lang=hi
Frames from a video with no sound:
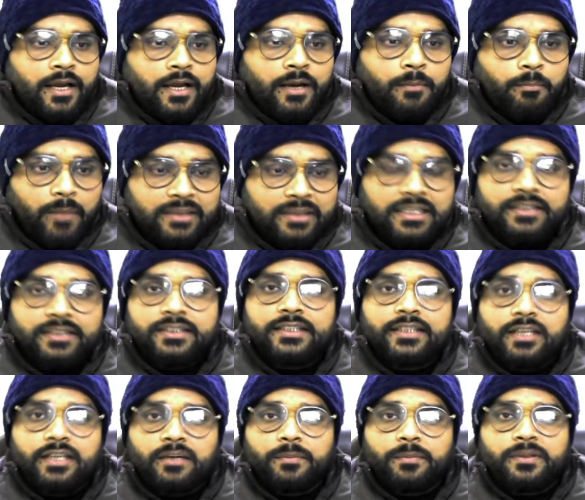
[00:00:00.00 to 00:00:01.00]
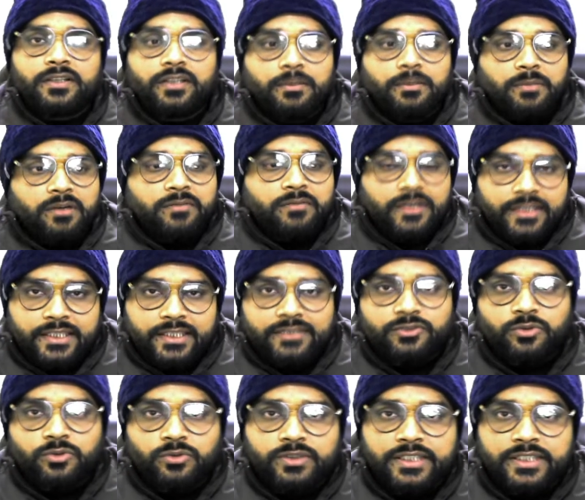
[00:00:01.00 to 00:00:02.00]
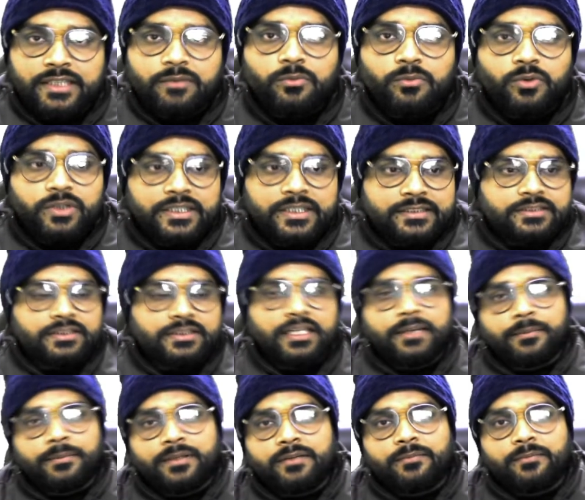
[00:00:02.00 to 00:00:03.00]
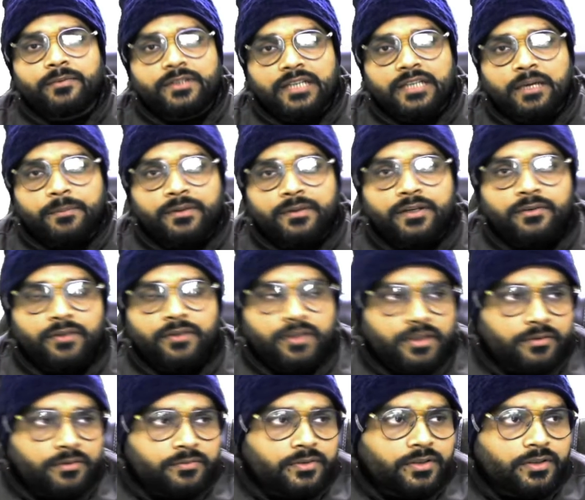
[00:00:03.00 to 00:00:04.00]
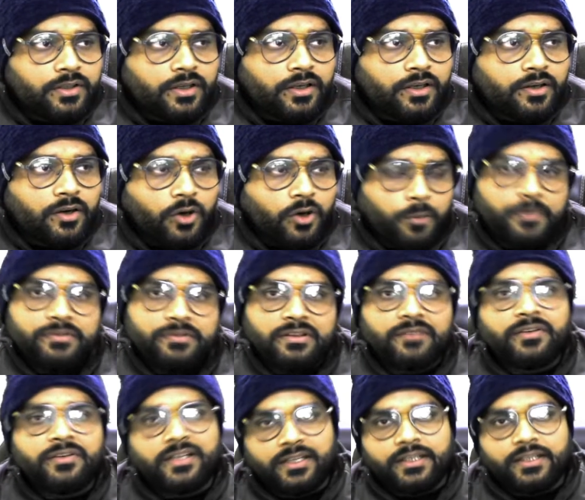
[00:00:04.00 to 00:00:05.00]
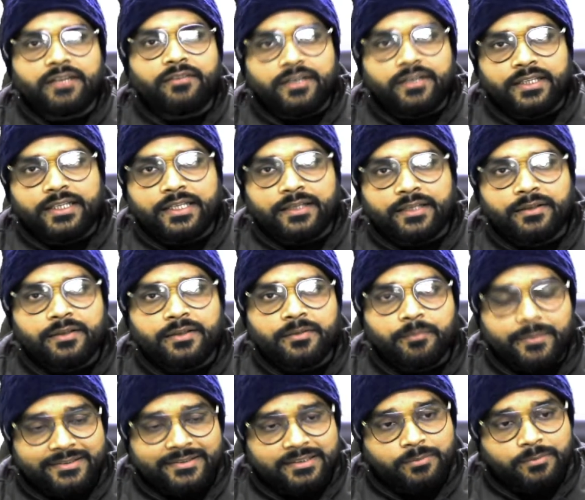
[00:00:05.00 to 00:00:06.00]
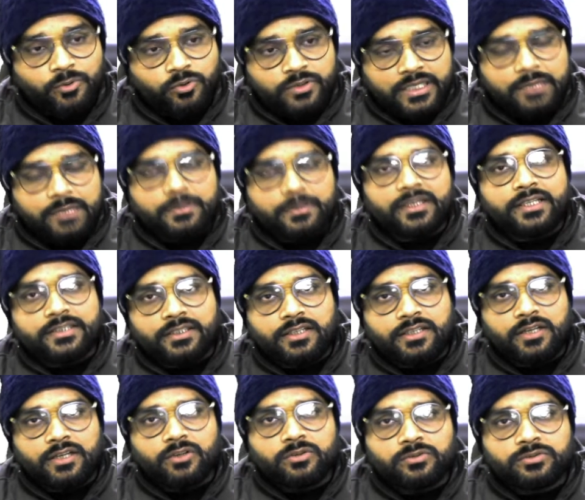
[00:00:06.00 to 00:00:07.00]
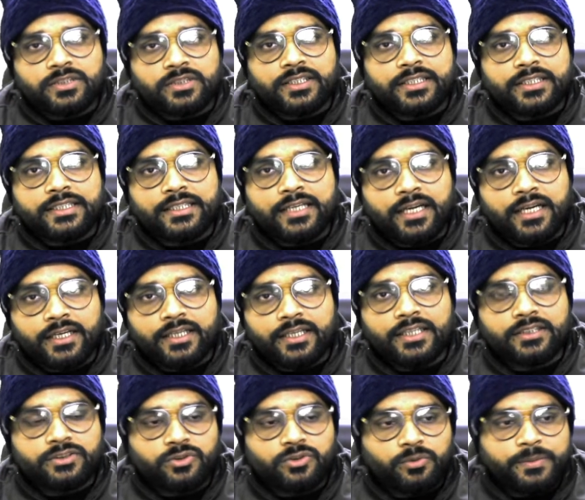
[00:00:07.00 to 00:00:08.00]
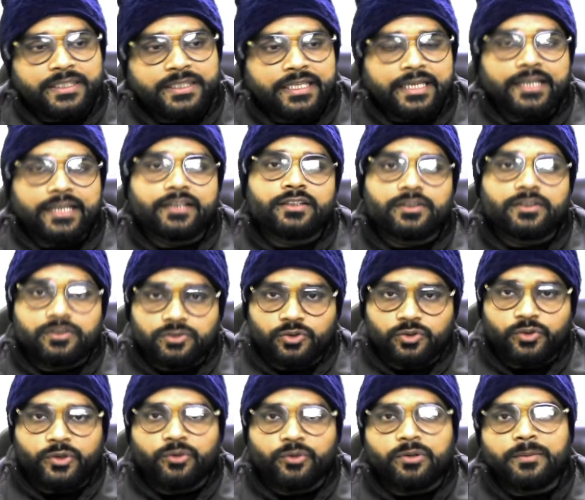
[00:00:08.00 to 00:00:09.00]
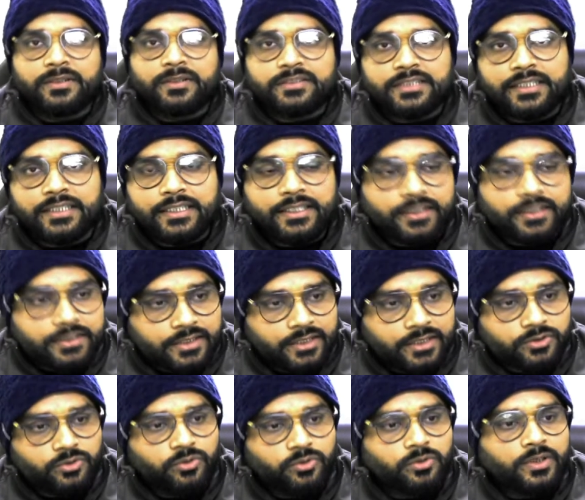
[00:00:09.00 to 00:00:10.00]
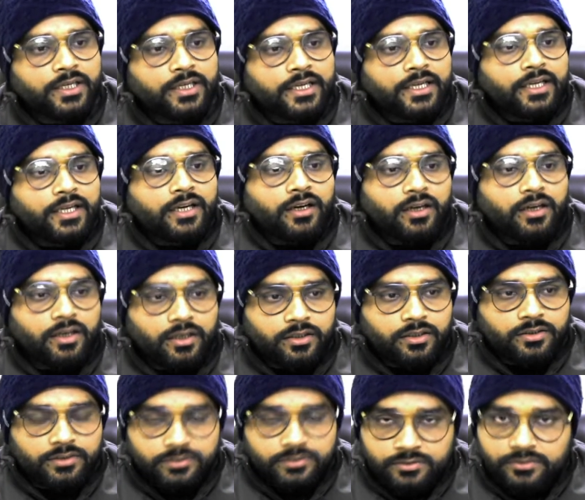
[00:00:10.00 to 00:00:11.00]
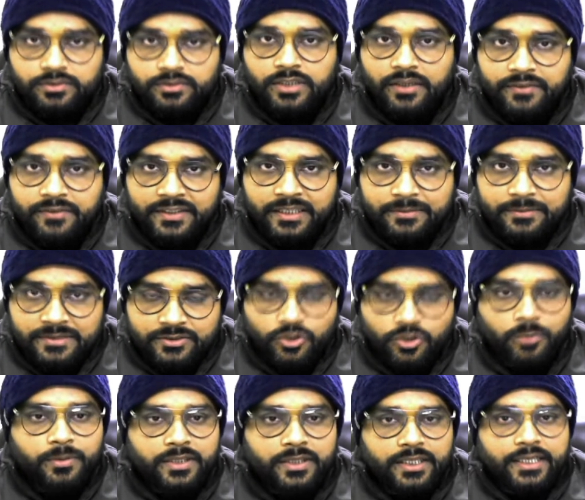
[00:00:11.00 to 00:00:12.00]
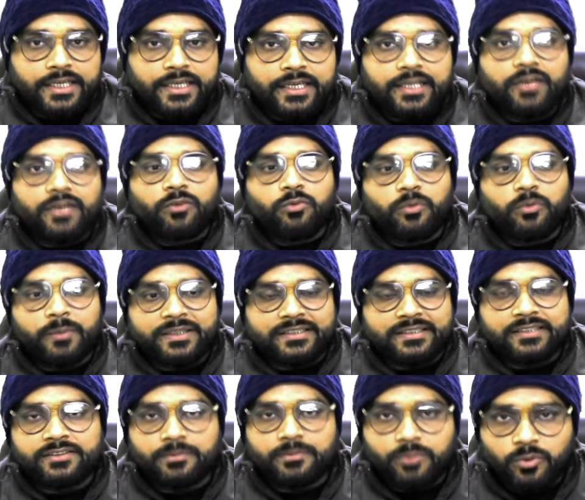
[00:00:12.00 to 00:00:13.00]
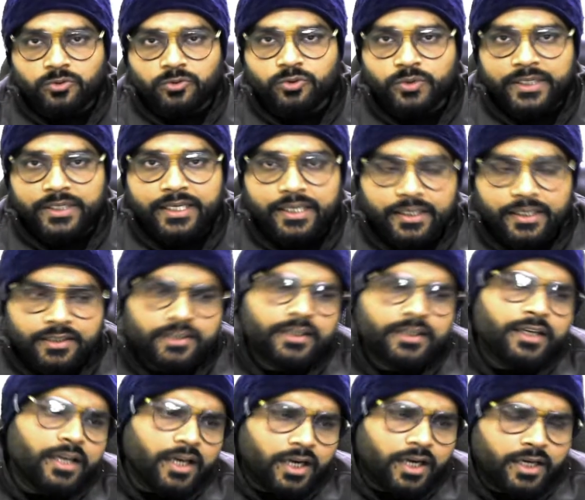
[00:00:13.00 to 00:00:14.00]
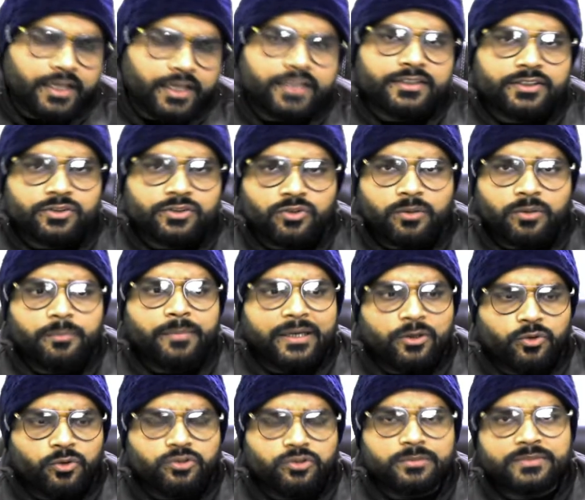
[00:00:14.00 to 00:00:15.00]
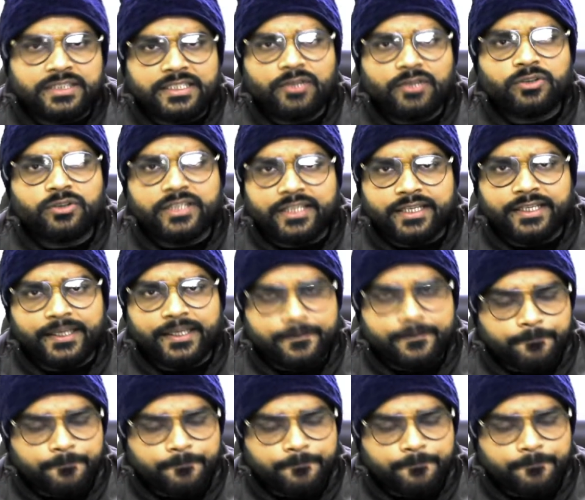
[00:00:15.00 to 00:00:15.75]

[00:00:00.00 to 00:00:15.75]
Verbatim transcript: बात आती है यहाँ पर नंबर ऑफ कैंडिडेट्स जो होते हैं वो किस टाइप के यहाँ पे ऑब्वियस वाले फिल करने वाले हैं मैं सबको ध्यान में रखकर चल रहा हूँ ताकि हर एक जो भी हैं जो न्यू कमर्स हैं या जो काफ़ी टाइम से जॉब कर रहे हैं और वो बेसिक्स भूल चुके हैं हर एक चीज़ को हम पहले को समझेंगे और देखेंगे